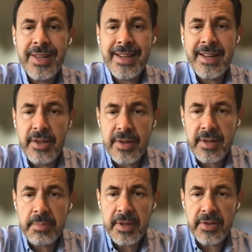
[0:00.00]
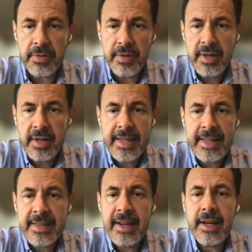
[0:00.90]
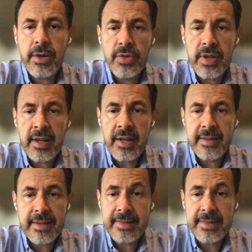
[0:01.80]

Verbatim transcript: un entrenador de piso que entrega rutinas